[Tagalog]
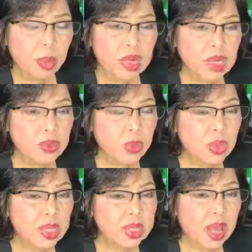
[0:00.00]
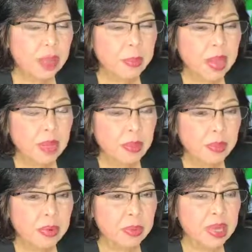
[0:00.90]
Pag nasugat ka, para ma
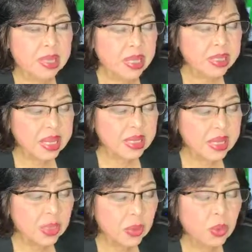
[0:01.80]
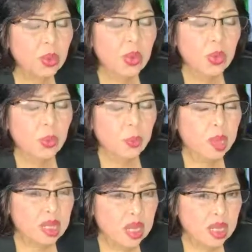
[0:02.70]
ang tetano,
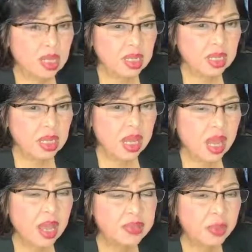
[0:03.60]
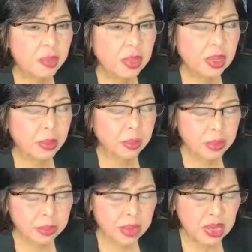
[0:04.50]
pag nakagat ka ng aso, para
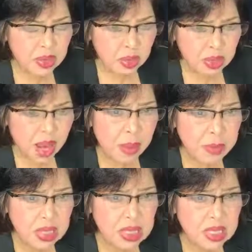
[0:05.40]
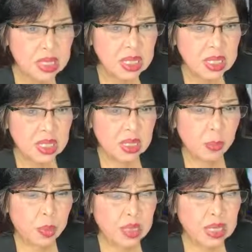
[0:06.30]
ma-prevent yung rabies
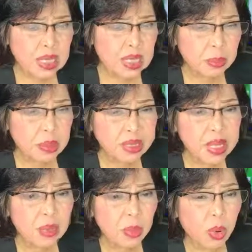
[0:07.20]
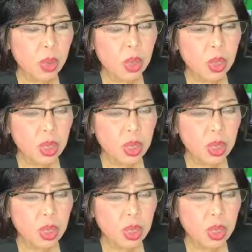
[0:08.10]
na pwedeng ikamatay mo,